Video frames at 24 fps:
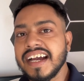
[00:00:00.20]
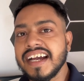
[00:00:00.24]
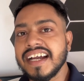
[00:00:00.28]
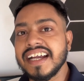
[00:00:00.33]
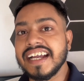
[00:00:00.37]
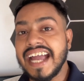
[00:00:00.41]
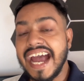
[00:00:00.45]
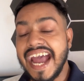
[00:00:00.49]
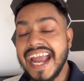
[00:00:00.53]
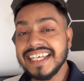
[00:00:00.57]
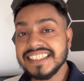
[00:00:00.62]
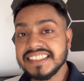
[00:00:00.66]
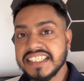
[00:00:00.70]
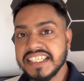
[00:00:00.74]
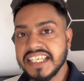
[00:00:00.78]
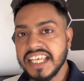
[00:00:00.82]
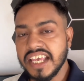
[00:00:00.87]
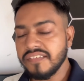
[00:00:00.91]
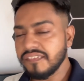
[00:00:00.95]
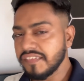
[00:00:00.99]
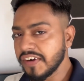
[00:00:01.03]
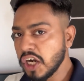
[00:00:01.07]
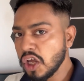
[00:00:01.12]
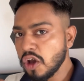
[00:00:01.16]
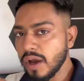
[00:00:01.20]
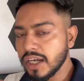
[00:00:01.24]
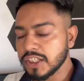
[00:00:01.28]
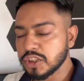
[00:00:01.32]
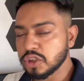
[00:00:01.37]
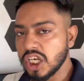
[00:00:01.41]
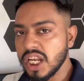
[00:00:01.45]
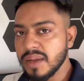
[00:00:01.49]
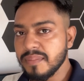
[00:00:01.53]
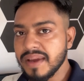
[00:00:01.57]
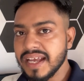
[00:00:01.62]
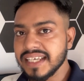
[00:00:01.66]
गाइज ये वीडियो
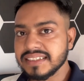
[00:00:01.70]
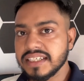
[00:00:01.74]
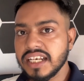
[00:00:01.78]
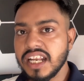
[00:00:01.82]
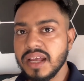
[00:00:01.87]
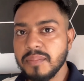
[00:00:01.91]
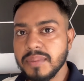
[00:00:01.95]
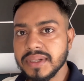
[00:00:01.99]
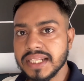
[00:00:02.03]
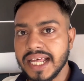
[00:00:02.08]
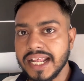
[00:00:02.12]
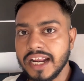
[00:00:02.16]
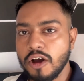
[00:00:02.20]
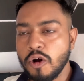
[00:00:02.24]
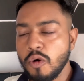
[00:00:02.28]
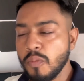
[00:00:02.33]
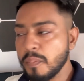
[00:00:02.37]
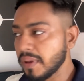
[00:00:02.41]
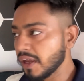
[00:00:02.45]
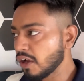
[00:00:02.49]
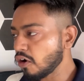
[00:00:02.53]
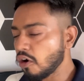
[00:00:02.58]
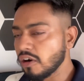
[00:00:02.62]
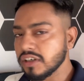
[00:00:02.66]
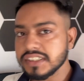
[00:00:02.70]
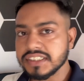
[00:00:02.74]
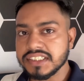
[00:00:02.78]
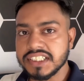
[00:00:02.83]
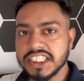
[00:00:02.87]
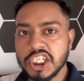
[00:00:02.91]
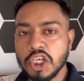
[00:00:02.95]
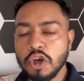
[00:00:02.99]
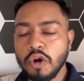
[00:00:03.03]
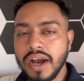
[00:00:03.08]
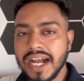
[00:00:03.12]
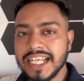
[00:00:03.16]
एक्चुअली मैं इसलिए बना रहा हूँ बिकॉज
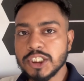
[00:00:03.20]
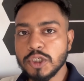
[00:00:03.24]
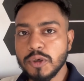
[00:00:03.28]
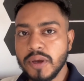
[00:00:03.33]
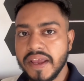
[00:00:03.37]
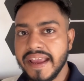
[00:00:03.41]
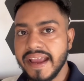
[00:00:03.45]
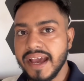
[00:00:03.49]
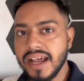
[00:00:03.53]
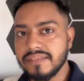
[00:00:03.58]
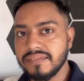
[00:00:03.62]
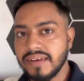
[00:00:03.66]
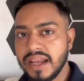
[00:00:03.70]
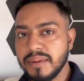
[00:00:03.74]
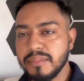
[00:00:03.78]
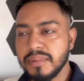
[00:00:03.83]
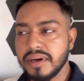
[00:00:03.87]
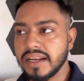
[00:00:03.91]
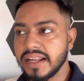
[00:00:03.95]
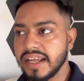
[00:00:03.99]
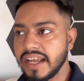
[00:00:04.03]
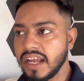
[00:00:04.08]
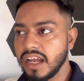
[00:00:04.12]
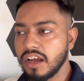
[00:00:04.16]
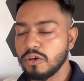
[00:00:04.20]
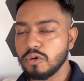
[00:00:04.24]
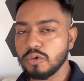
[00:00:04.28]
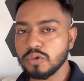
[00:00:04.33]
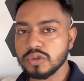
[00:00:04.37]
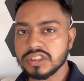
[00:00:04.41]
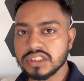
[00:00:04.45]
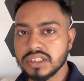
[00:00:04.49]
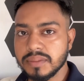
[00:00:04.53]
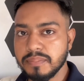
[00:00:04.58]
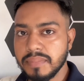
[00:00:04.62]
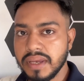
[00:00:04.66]
जियो का जो एयर फाइबर है
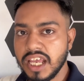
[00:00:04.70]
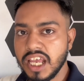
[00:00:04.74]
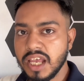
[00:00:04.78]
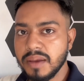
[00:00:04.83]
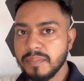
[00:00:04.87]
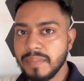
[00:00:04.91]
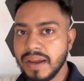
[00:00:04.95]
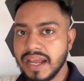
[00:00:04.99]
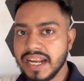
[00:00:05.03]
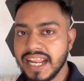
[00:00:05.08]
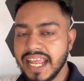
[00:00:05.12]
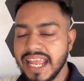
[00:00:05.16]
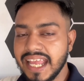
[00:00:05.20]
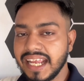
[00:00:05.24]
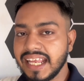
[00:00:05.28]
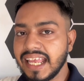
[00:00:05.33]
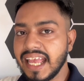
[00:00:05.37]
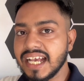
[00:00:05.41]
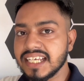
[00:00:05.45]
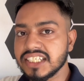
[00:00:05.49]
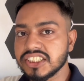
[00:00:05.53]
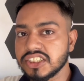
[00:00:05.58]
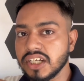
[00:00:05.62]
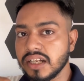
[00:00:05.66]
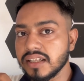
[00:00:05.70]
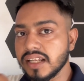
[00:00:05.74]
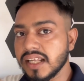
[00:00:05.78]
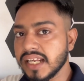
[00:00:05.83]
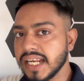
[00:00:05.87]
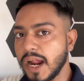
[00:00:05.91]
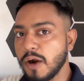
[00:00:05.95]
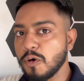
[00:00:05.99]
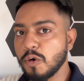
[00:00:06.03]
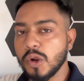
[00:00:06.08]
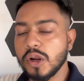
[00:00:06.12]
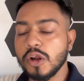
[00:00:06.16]
उसमें मैंने एक एक्सटर्नल
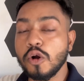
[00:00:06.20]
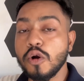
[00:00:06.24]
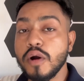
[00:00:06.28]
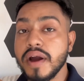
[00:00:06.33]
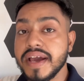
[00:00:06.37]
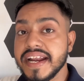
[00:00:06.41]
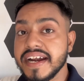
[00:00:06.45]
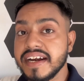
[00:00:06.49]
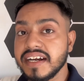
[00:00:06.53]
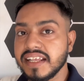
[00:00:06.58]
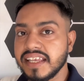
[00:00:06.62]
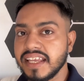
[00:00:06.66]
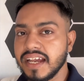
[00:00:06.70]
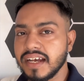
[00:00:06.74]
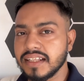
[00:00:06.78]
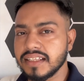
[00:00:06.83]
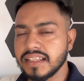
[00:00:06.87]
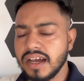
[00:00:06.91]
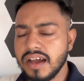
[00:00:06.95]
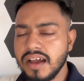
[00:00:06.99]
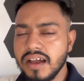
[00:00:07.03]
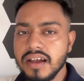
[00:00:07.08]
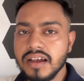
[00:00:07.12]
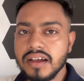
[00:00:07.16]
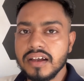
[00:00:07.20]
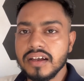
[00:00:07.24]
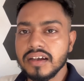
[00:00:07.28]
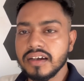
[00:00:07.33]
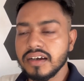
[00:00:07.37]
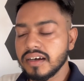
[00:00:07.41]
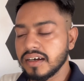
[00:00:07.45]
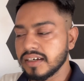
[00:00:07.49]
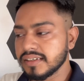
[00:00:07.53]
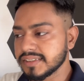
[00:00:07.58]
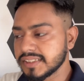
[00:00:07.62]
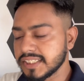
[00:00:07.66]
राउटर को कनेक्ट किया था
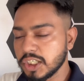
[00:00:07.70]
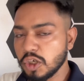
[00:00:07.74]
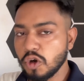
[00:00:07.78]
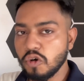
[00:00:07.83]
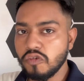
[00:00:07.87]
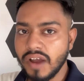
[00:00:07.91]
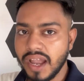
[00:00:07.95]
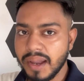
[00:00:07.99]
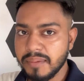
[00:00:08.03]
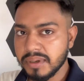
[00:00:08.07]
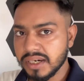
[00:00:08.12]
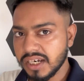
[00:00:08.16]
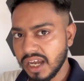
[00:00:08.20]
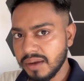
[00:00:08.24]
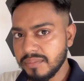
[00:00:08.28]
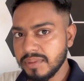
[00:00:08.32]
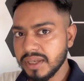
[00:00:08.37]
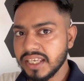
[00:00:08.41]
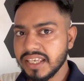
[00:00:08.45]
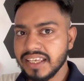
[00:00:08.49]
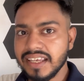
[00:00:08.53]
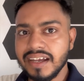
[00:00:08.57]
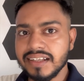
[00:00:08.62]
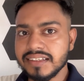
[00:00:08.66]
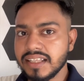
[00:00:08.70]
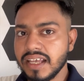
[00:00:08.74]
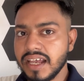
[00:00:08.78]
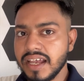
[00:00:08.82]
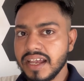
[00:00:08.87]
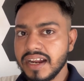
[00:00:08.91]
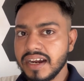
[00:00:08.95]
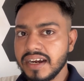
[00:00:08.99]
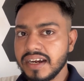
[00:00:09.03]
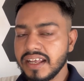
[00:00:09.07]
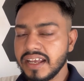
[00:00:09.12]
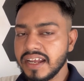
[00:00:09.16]
जियो फाइबर का भी किया था
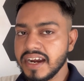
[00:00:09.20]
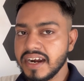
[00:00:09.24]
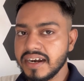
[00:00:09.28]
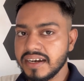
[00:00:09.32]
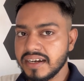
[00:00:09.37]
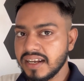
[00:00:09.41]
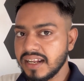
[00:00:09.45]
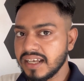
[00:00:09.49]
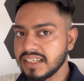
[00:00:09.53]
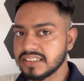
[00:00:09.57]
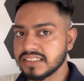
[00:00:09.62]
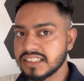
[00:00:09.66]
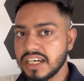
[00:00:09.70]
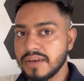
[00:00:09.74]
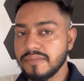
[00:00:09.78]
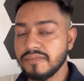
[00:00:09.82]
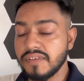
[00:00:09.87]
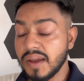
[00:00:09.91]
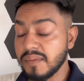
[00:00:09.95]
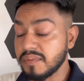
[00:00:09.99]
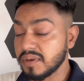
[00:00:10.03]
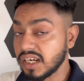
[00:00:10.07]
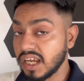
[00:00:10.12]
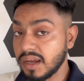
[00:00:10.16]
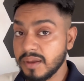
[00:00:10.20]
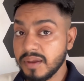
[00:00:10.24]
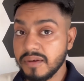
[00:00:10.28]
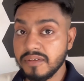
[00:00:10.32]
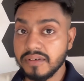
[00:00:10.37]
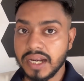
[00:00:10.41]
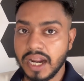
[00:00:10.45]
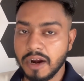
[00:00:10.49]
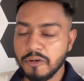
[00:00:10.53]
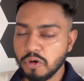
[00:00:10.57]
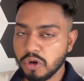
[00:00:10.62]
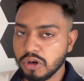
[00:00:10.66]
एंड एयरटेल एक्सट्रीम फाइबर का भी
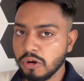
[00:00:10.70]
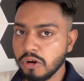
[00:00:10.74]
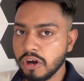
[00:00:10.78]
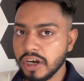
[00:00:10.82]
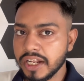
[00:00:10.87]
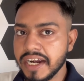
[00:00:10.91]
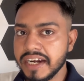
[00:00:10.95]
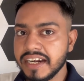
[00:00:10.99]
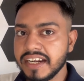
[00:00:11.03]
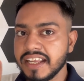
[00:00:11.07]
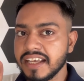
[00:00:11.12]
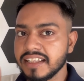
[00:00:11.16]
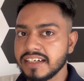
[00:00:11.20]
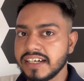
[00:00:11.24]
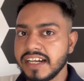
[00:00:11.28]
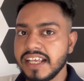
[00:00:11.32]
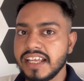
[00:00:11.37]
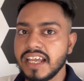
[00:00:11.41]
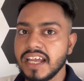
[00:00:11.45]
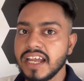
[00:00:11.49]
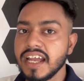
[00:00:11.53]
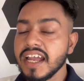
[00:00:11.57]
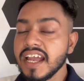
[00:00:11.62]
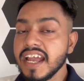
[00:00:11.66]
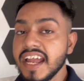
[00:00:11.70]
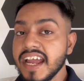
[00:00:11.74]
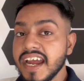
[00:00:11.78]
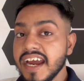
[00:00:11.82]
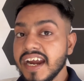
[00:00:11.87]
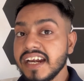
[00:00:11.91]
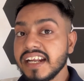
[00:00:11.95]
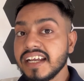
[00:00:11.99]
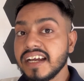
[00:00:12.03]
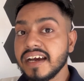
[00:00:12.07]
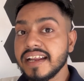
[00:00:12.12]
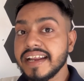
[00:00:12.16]
राउटर को कनेक्ट किया था ठीक है
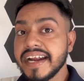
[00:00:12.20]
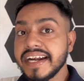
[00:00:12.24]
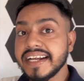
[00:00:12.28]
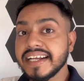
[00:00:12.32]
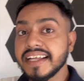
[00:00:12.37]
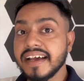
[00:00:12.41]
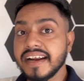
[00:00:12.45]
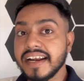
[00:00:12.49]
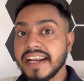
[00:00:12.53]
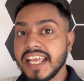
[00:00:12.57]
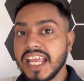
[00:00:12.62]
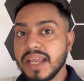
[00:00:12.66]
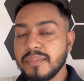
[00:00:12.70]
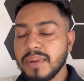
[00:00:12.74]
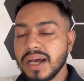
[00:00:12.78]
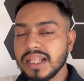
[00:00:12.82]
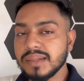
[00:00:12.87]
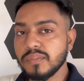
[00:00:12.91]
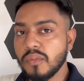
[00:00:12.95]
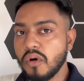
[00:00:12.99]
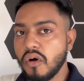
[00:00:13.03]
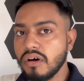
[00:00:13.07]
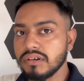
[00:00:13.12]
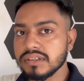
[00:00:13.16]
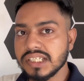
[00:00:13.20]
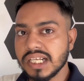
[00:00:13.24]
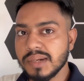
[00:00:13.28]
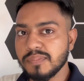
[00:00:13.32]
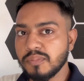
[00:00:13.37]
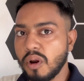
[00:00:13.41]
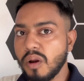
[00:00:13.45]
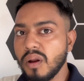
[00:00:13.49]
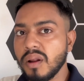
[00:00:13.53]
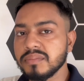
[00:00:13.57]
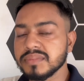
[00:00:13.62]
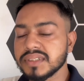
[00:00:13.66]
एंड कनेक्ट करने के बाद बहुत सारे
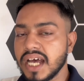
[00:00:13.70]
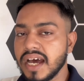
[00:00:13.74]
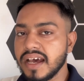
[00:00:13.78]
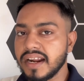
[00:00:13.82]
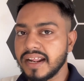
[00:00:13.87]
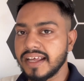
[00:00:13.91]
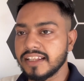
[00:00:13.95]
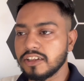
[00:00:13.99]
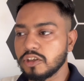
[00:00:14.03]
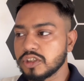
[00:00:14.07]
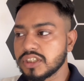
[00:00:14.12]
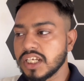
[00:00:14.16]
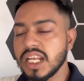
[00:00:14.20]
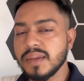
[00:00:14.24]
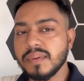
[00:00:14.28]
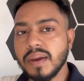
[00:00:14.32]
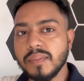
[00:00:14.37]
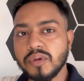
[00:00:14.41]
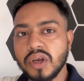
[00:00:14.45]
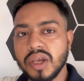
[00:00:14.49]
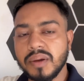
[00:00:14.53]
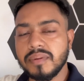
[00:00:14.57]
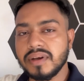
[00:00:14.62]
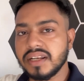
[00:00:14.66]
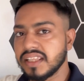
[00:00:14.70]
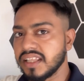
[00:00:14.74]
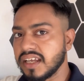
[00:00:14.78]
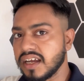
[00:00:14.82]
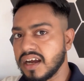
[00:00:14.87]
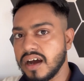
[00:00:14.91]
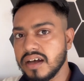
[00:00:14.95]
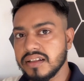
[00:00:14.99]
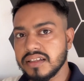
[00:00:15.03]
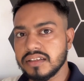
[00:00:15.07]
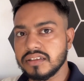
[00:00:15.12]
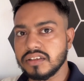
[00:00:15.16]
प्रॉब्लम्स आ रहे हैं तो चलिए मैं आपको एक बार
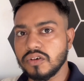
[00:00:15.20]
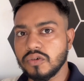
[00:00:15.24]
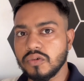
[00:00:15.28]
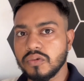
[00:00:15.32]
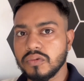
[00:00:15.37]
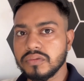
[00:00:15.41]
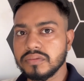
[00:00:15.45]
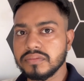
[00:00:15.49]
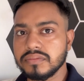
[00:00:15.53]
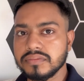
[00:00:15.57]
दिखा देता हूँ